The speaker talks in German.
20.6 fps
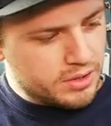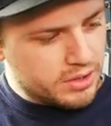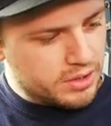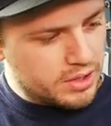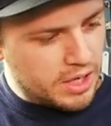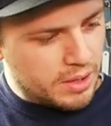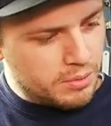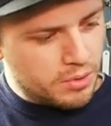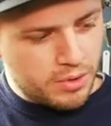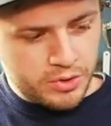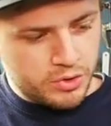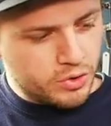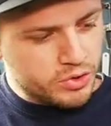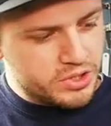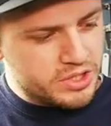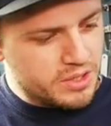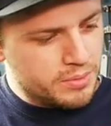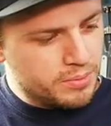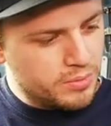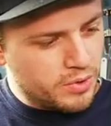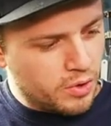kann man aber
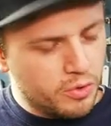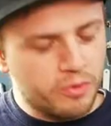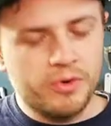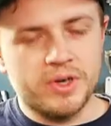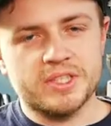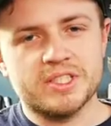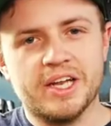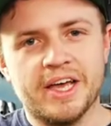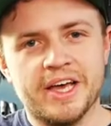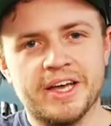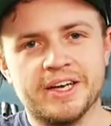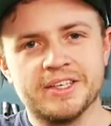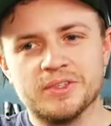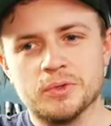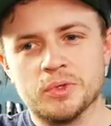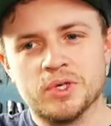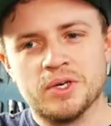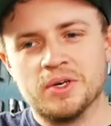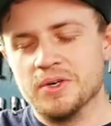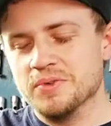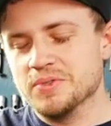trotzdem auch was lernen
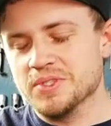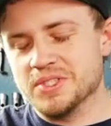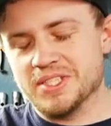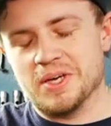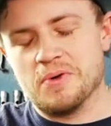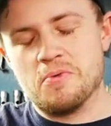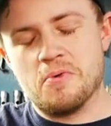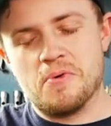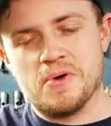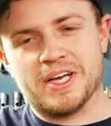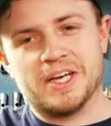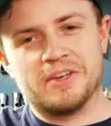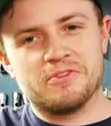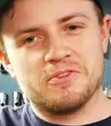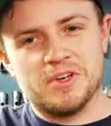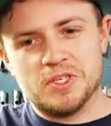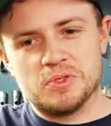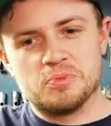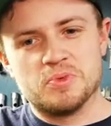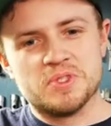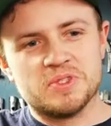oder ich sage mal, man kann
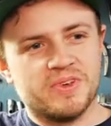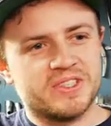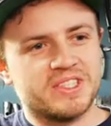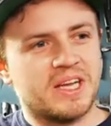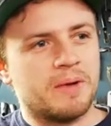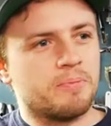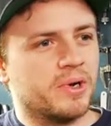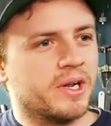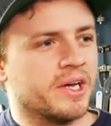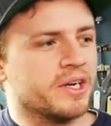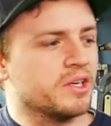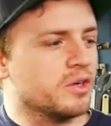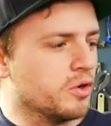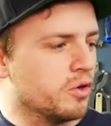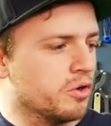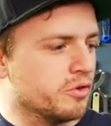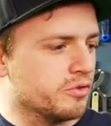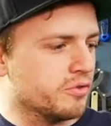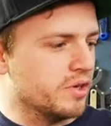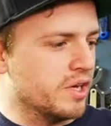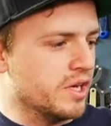vielleicht ein bisschen was ableiten auch
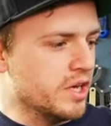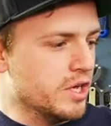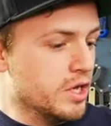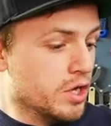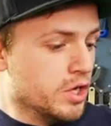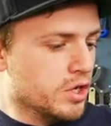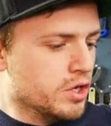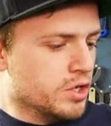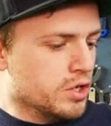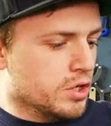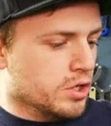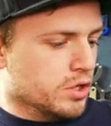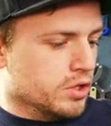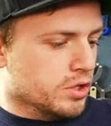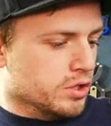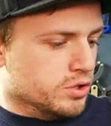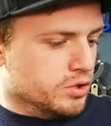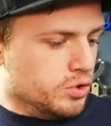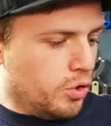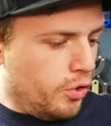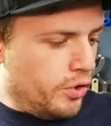auf dem
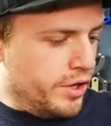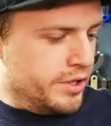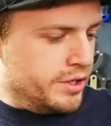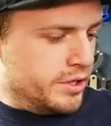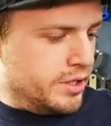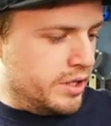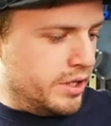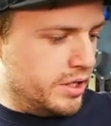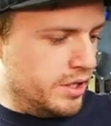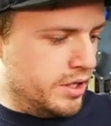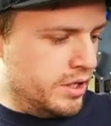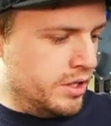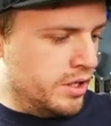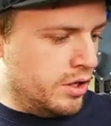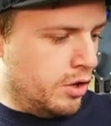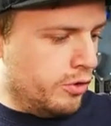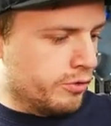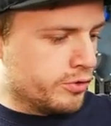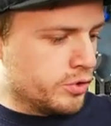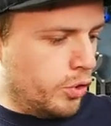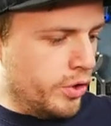neuen, äh,
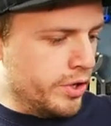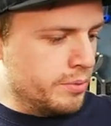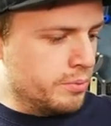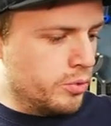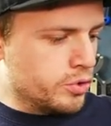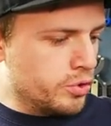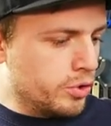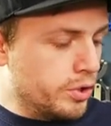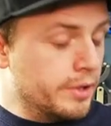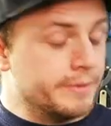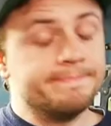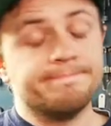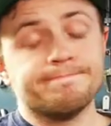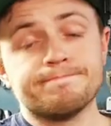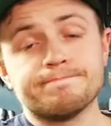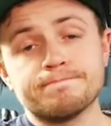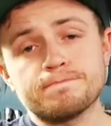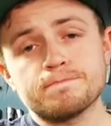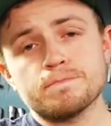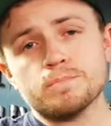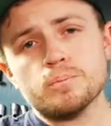auf neuen Motor.
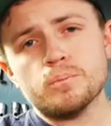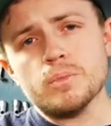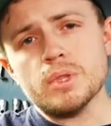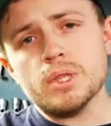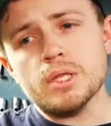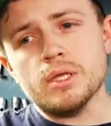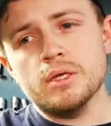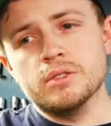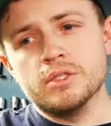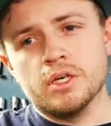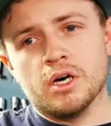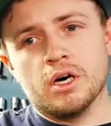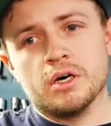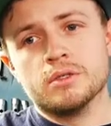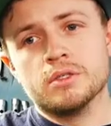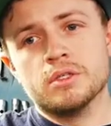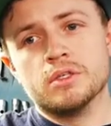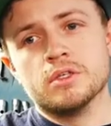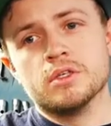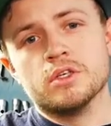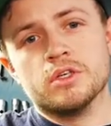Ja,
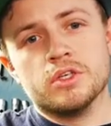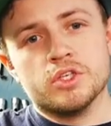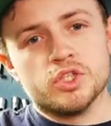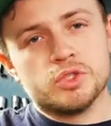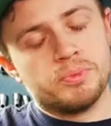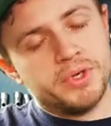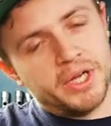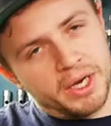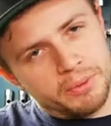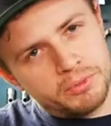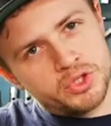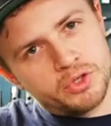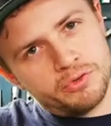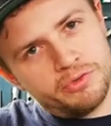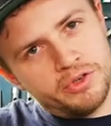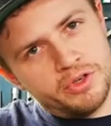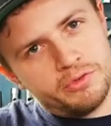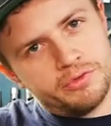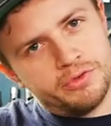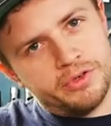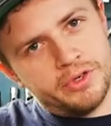ich bedanke mich auf
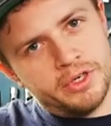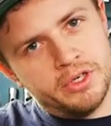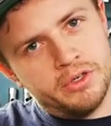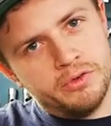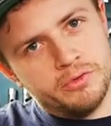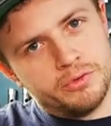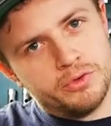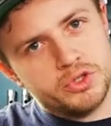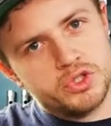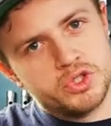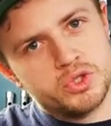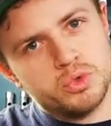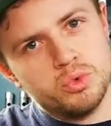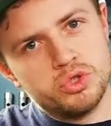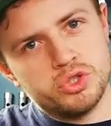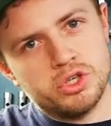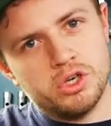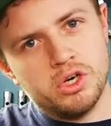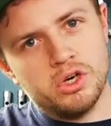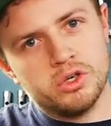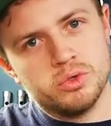jeden Fall fürs
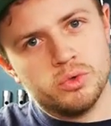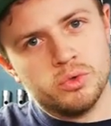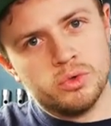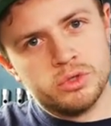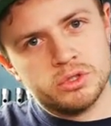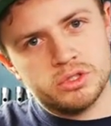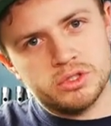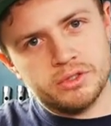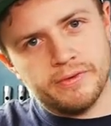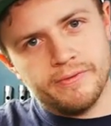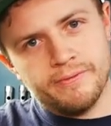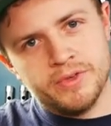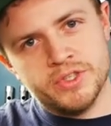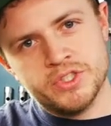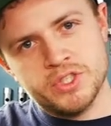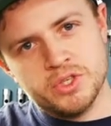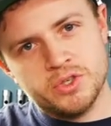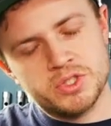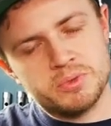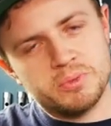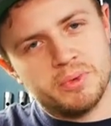Zuschauen und wir
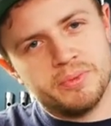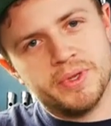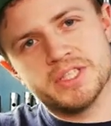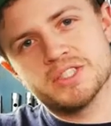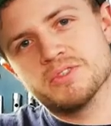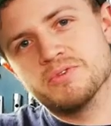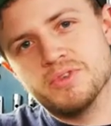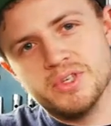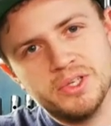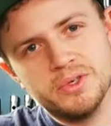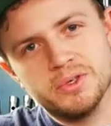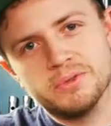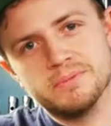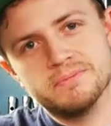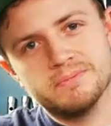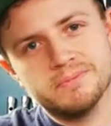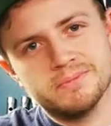sehen uns beim nächsten Video.